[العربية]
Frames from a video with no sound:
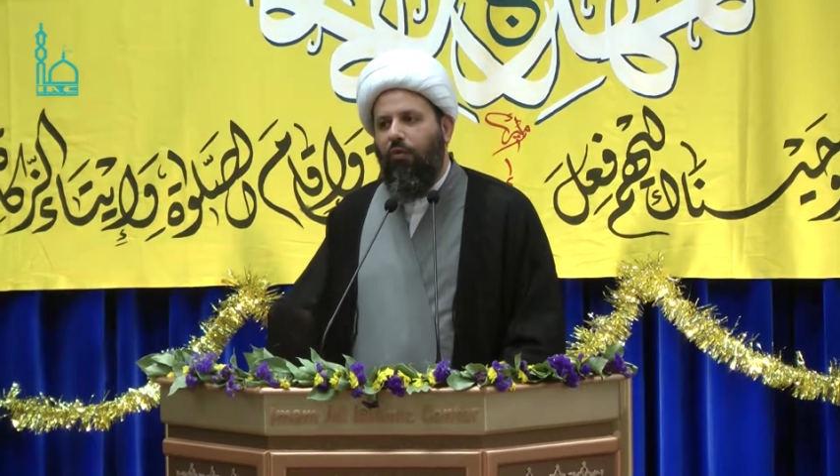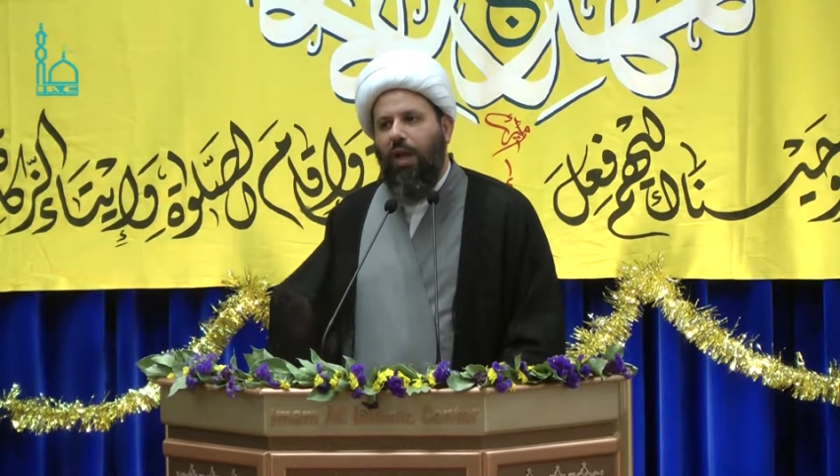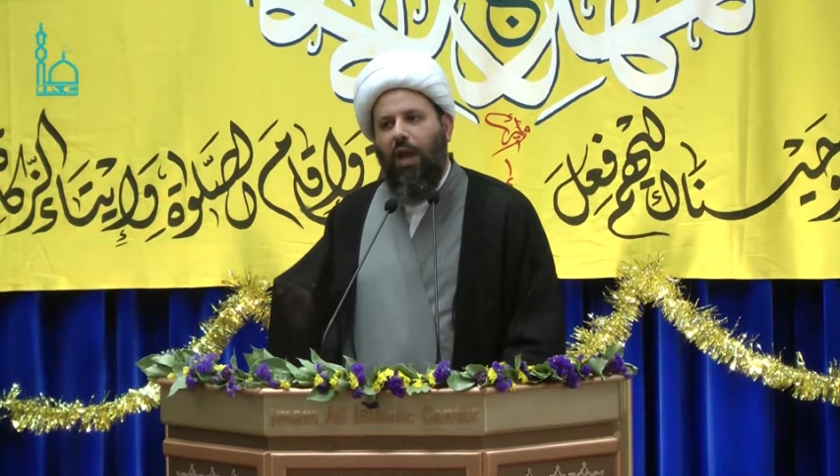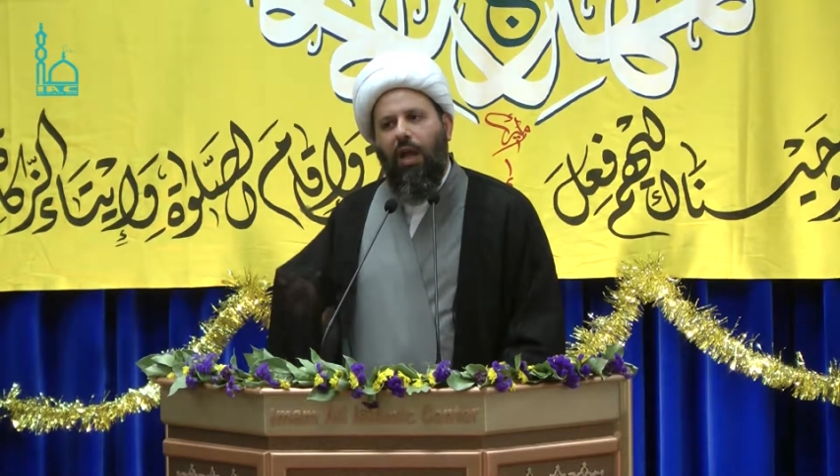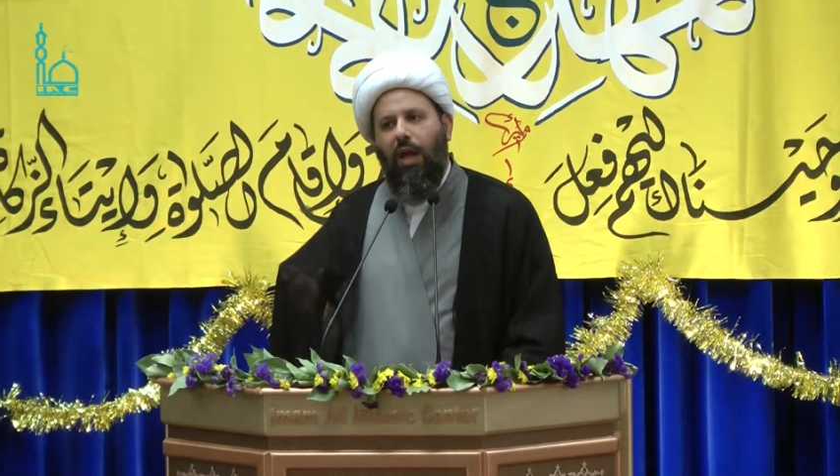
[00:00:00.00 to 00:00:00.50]

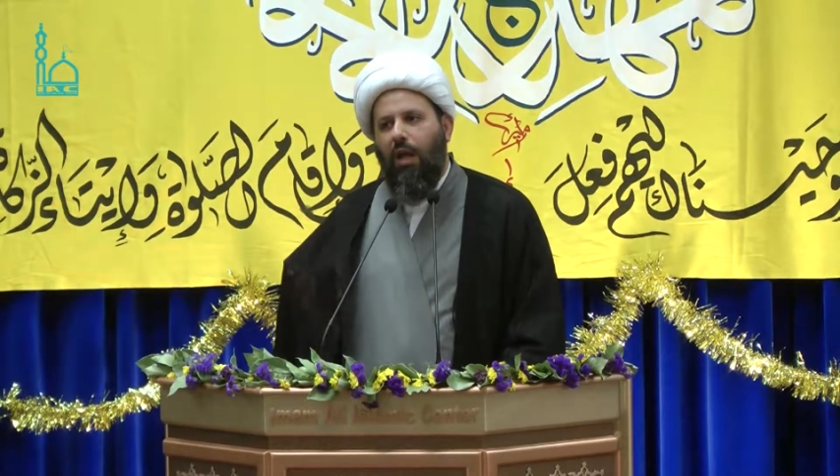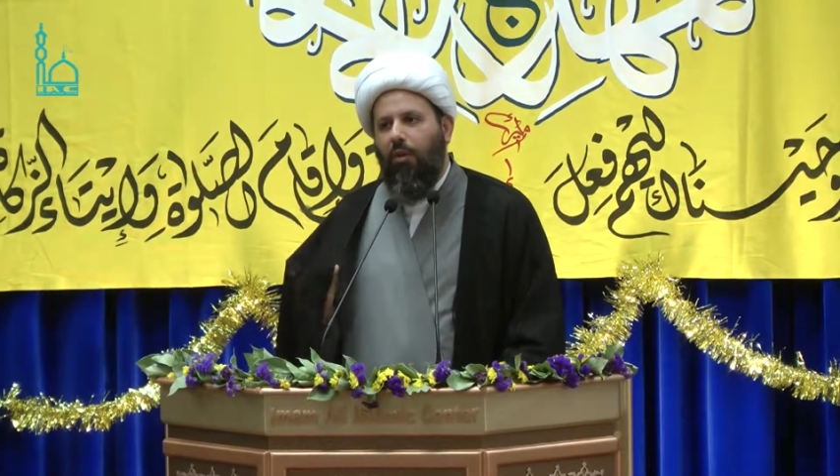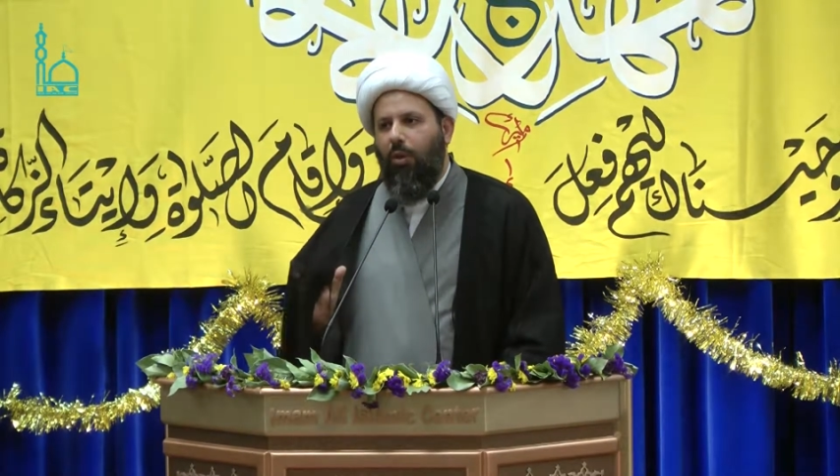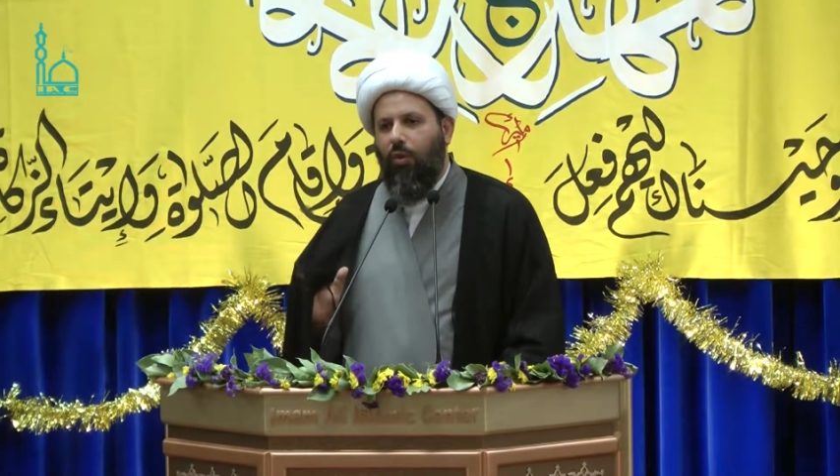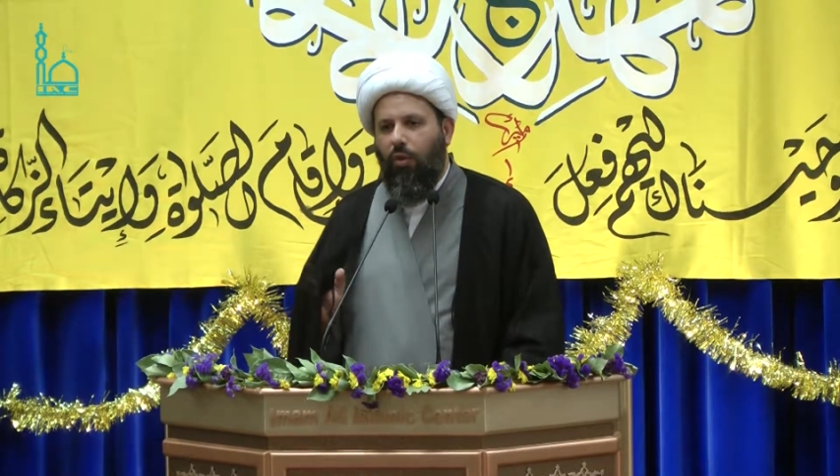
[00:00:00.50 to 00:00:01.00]
في
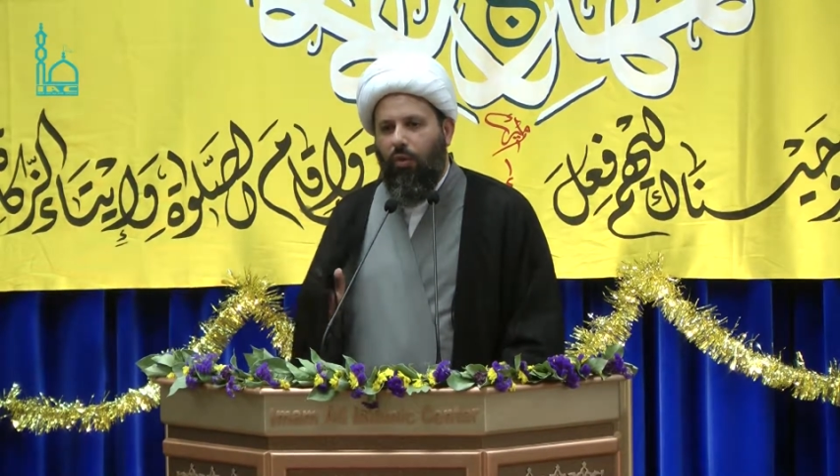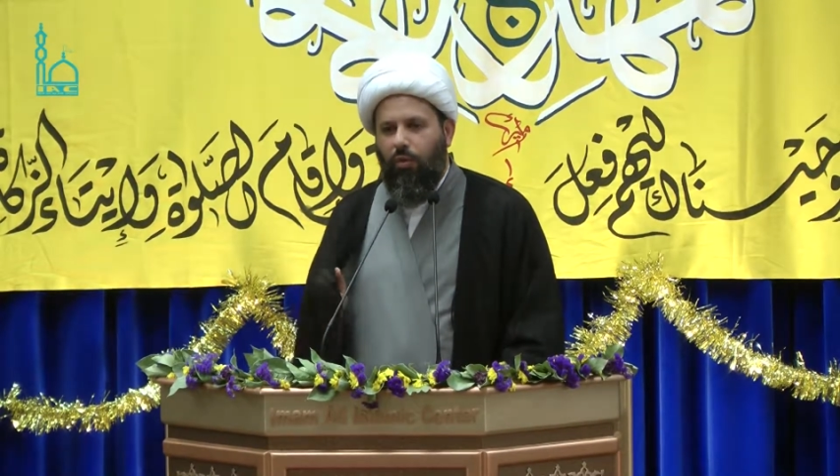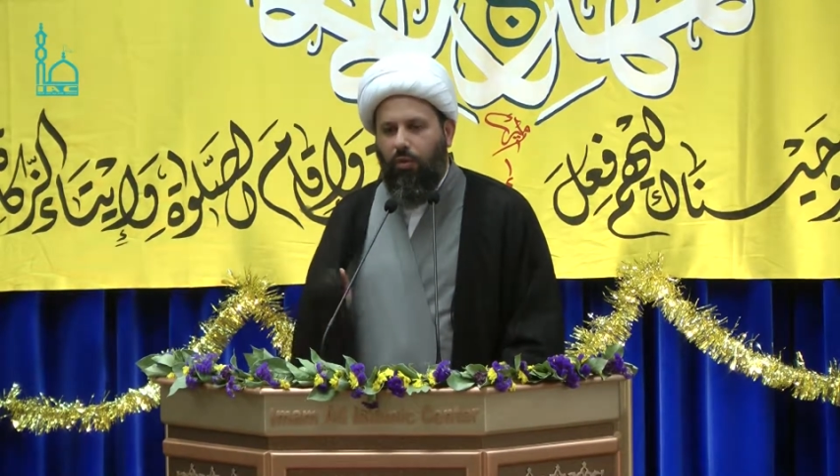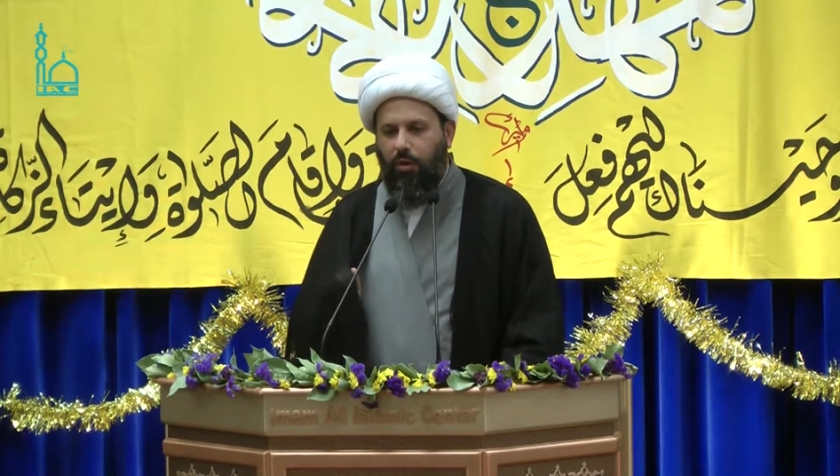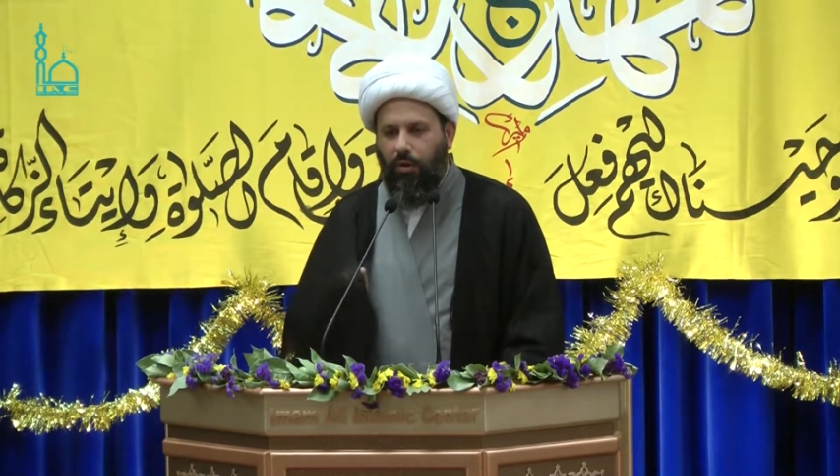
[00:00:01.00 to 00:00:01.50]
علائم
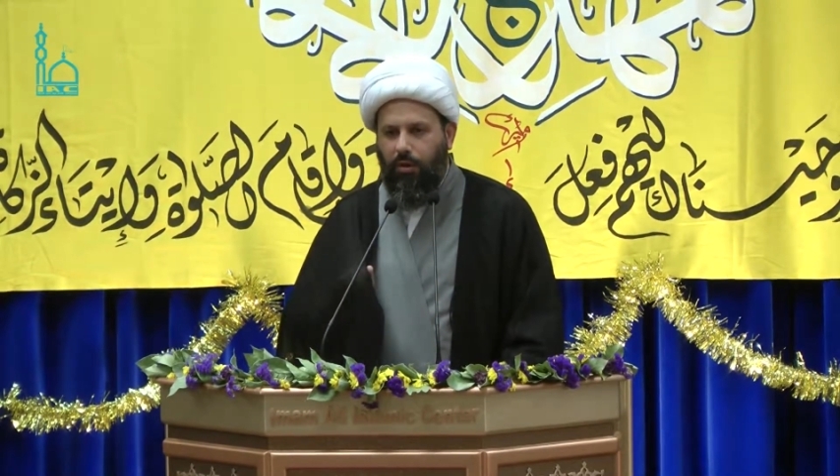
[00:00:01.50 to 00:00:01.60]
الظهور